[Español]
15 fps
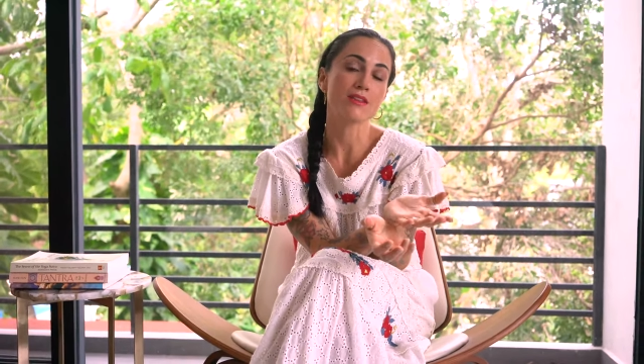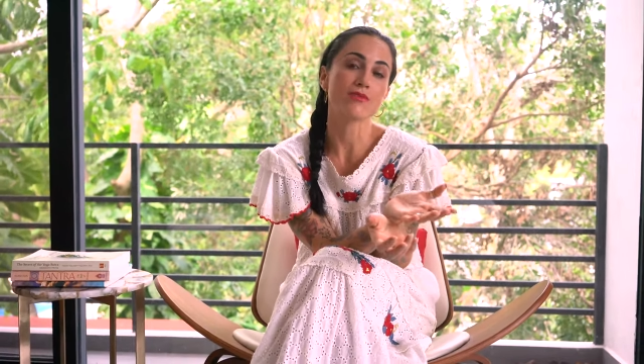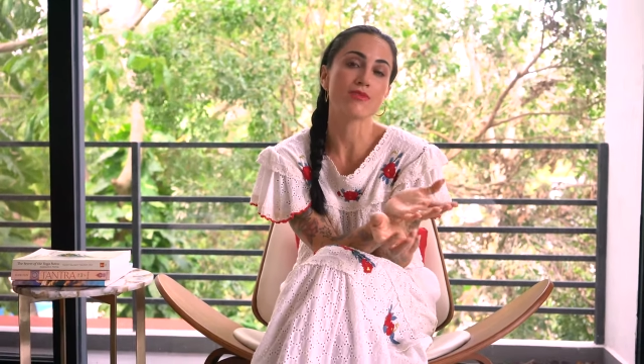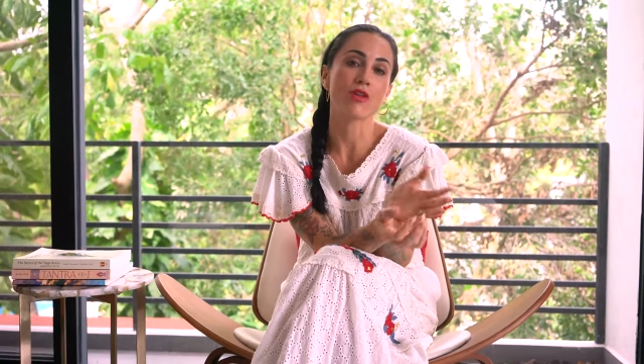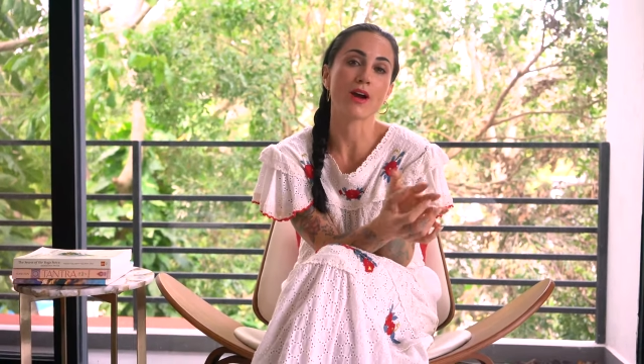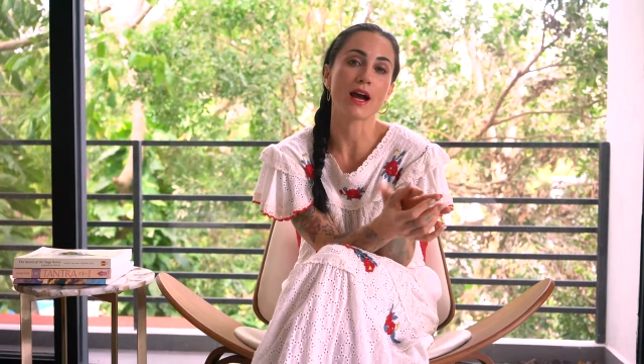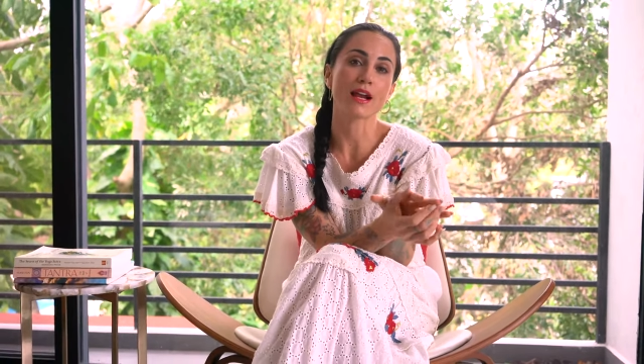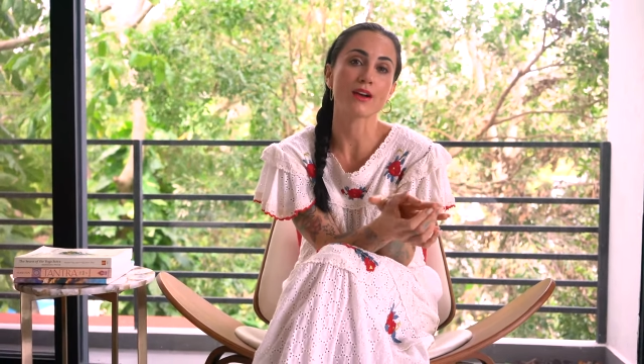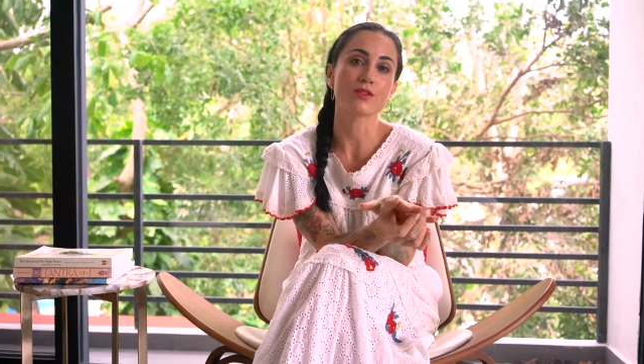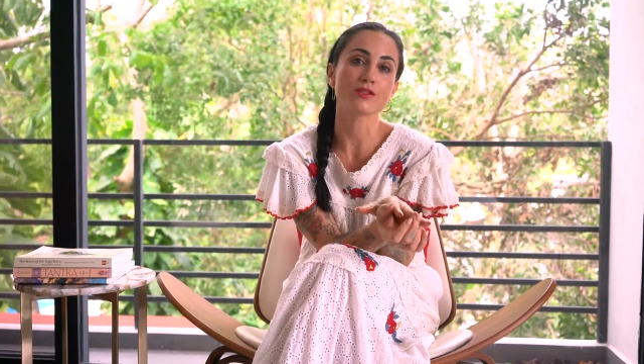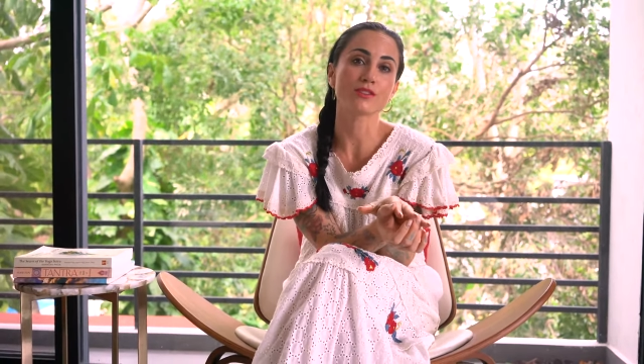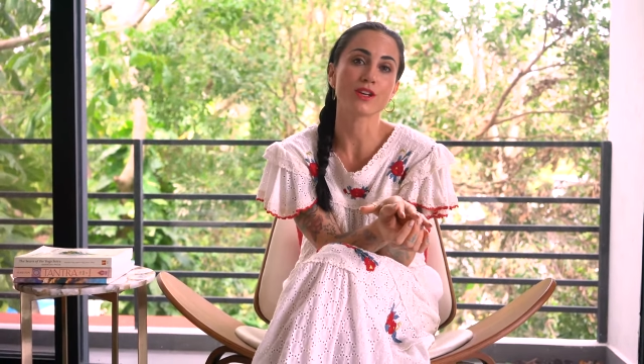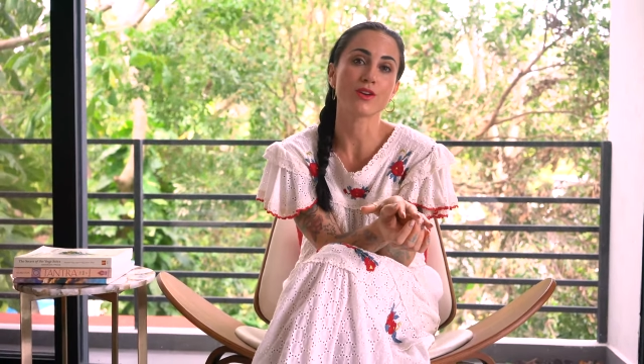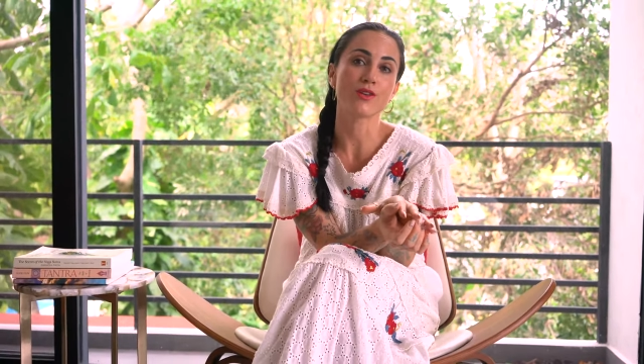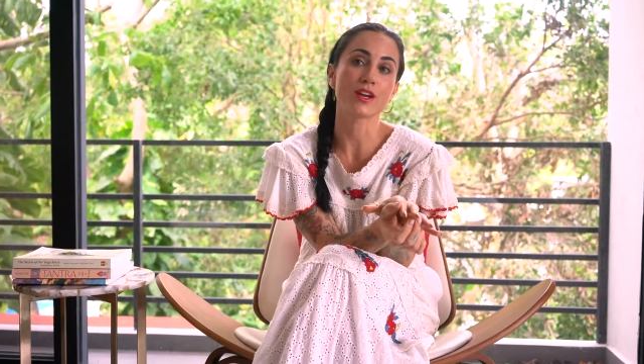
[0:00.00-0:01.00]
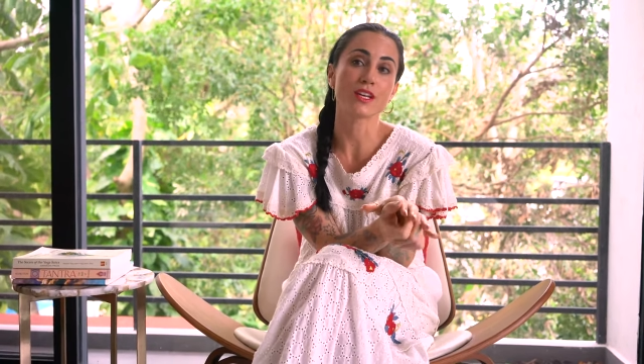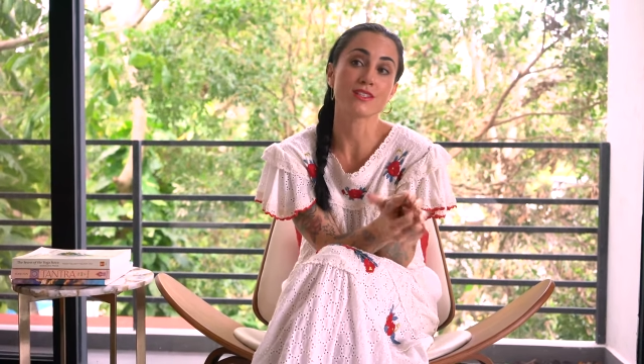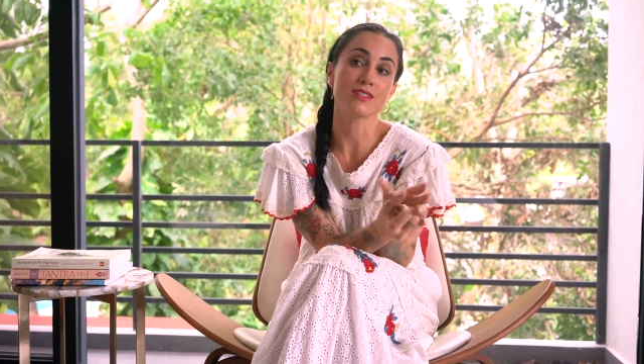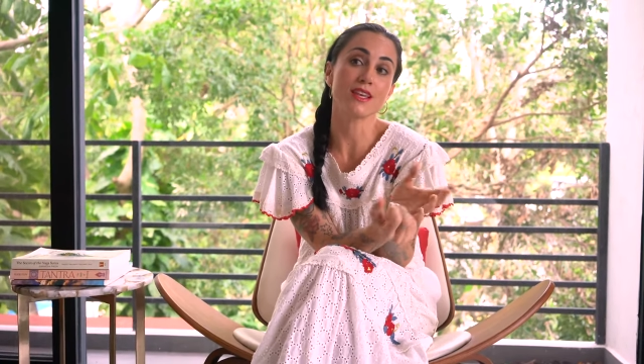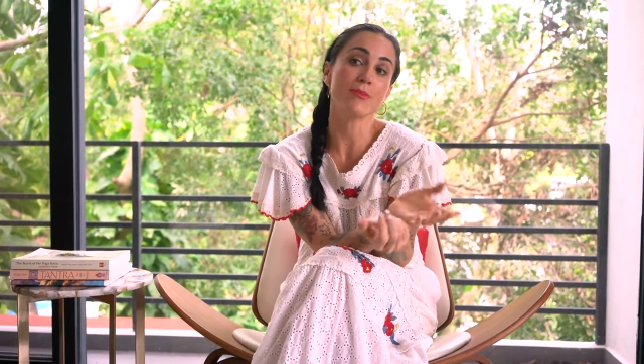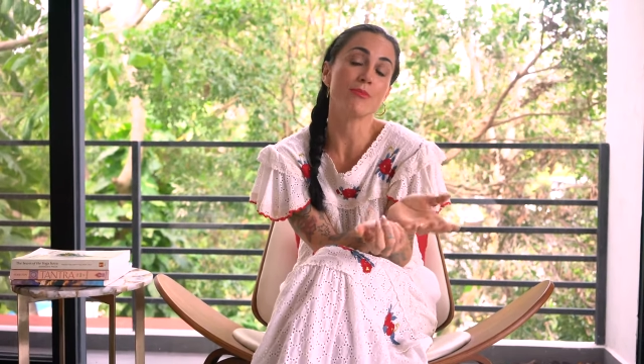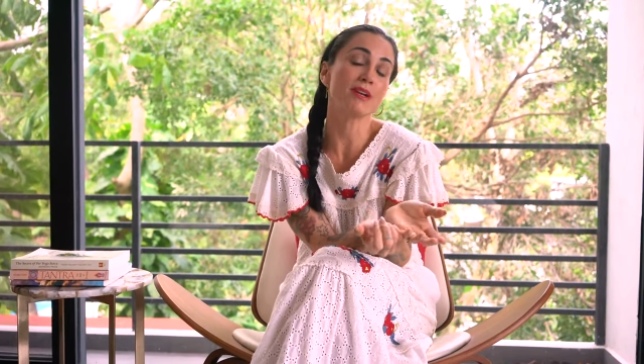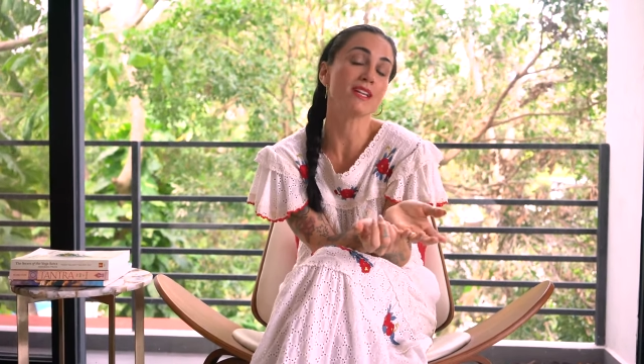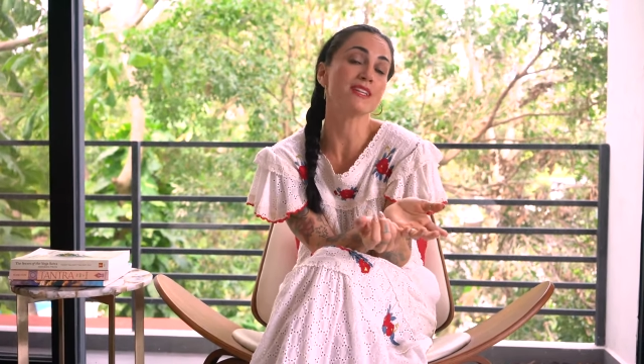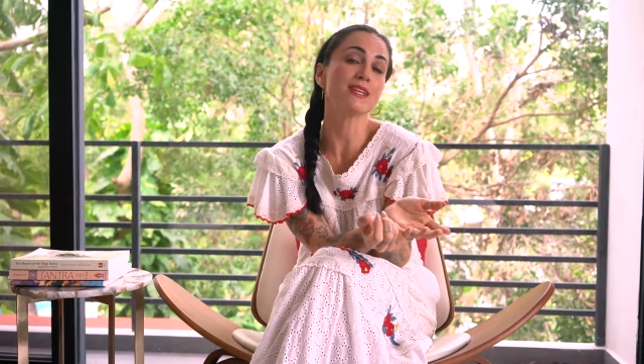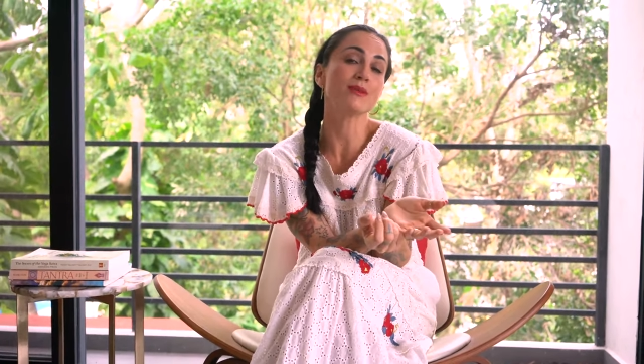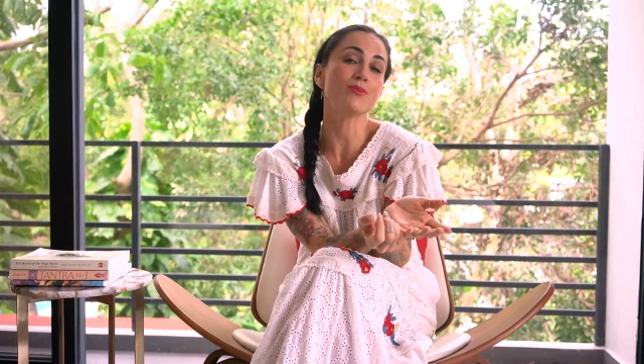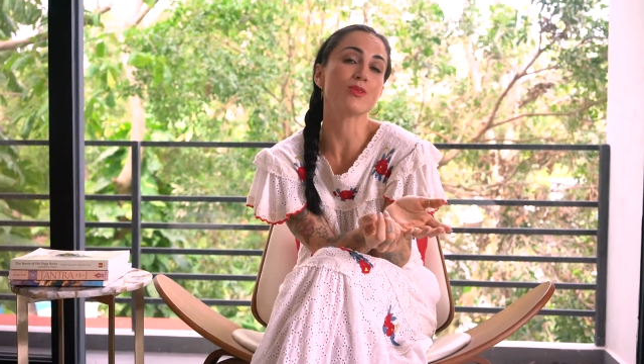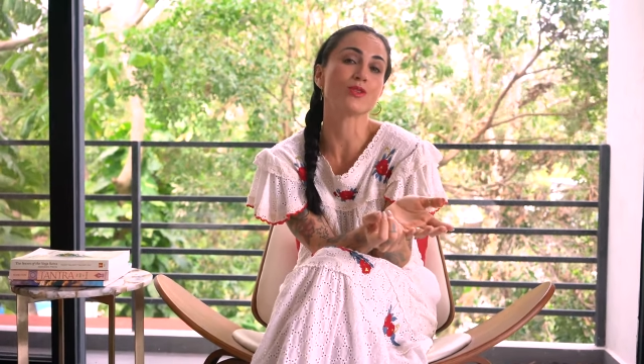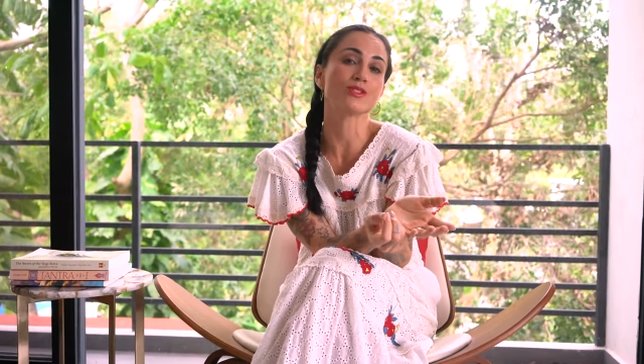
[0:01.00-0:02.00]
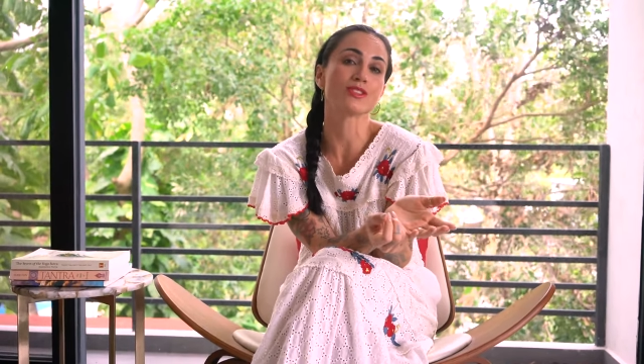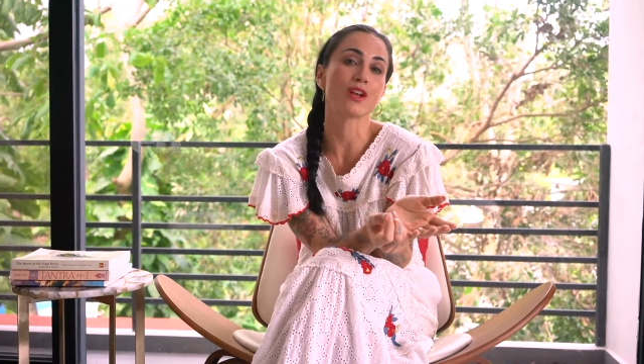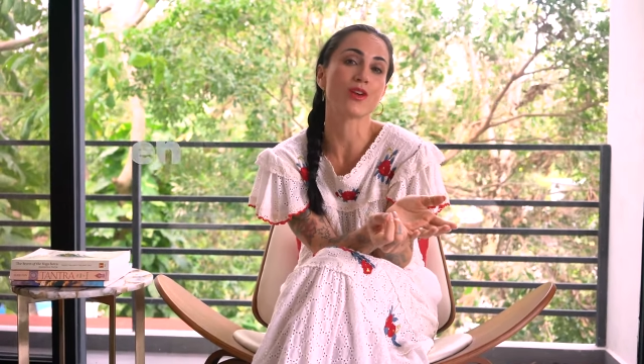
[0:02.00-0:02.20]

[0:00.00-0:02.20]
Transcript: enfocarnos en lo que sí aprendimos,